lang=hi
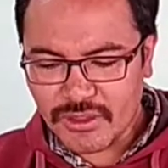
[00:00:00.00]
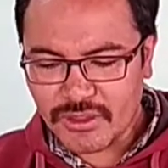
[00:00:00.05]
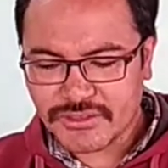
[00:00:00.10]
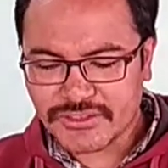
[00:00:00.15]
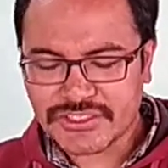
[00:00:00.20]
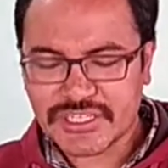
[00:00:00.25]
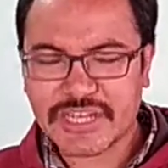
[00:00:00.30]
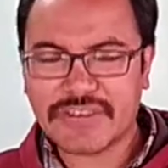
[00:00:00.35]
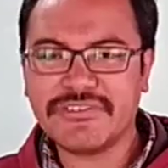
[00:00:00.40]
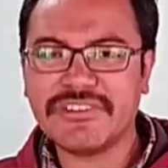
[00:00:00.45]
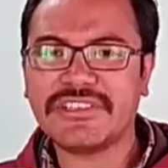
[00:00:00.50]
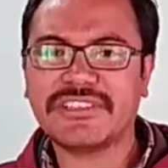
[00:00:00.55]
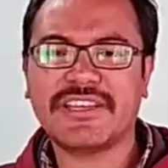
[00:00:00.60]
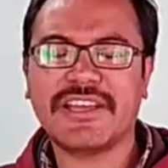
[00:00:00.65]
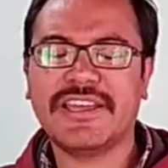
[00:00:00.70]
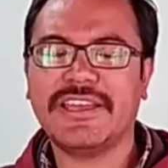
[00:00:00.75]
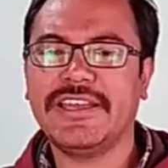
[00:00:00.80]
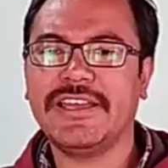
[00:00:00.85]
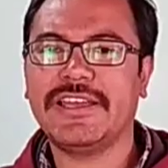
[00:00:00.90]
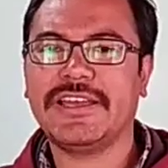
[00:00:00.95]
सर्विस hmm, का
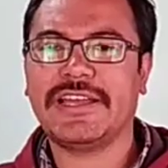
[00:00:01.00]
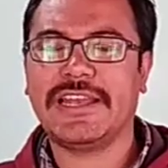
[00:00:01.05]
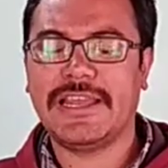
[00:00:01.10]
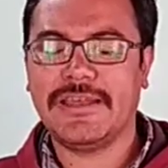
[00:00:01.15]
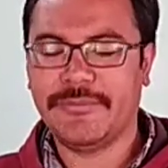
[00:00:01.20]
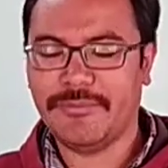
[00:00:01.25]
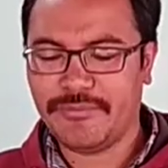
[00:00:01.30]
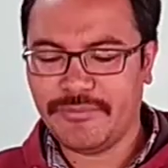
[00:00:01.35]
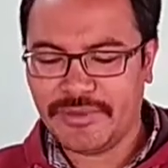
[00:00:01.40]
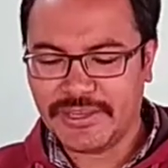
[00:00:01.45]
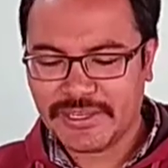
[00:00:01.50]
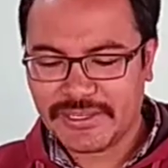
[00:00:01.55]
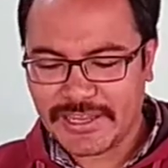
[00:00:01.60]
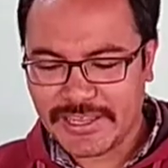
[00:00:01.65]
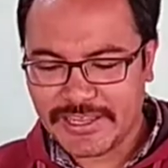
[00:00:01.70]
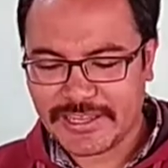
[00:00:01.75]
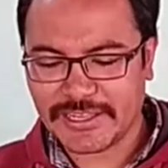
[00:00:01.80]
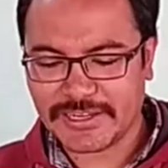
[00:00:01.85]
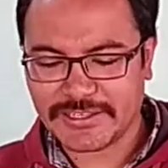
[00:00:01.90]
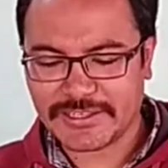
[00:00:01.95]
ये क्लेमिंग
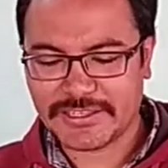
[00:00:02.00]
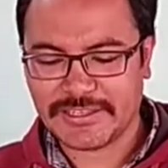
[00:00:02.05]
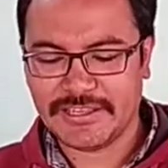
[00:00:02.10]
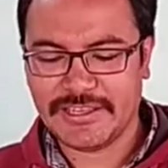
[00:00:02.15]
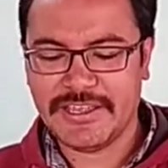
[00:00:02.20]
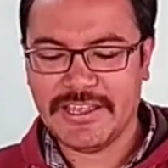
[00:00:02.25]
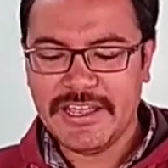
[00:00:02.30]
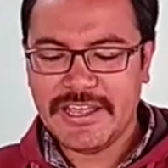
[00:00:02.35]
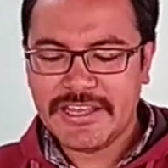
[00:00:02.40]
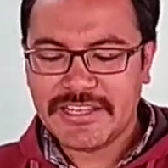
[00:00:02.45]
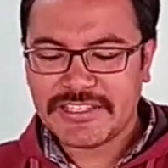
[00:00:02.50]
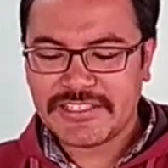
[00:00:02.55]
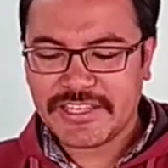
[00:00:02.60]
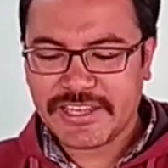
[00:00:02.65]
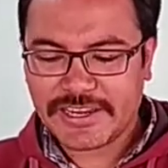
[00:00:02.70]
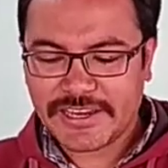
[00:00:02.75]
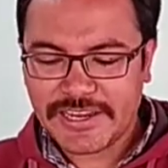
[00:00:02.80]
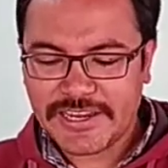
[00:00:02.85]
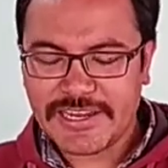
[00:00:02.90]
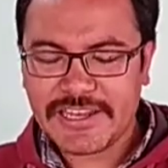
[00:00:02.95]
नहीं करते थे
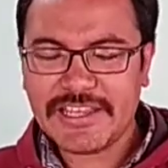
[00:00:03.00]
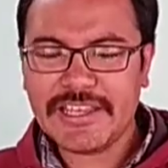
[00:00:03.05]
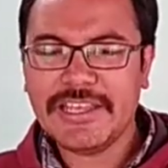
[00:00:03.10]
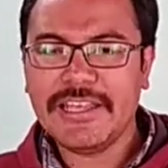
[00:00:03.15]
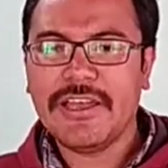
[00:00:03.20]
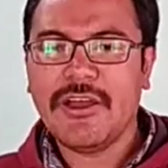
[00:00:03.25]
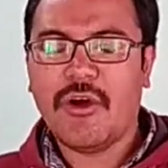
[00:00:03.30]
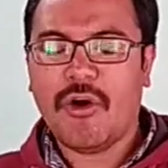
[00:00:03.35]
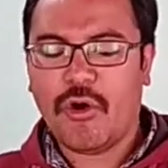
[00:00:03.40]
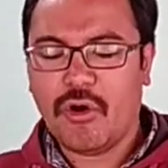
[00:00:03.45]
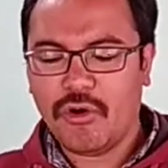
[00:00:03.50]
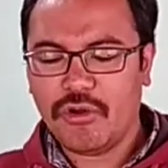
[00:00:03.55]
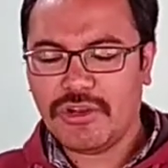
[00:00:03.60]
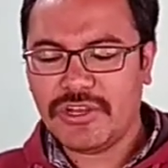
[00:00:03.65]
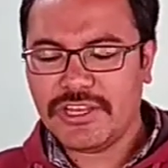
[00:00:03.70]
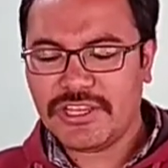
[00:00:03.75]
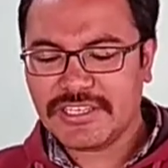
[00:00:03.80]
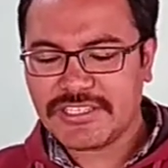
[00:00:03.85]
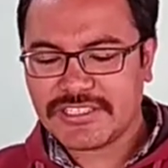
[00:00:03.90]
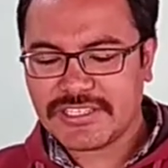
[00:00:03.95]
सेकेंडली
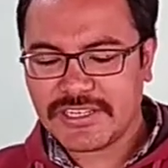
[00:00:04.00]
ओनली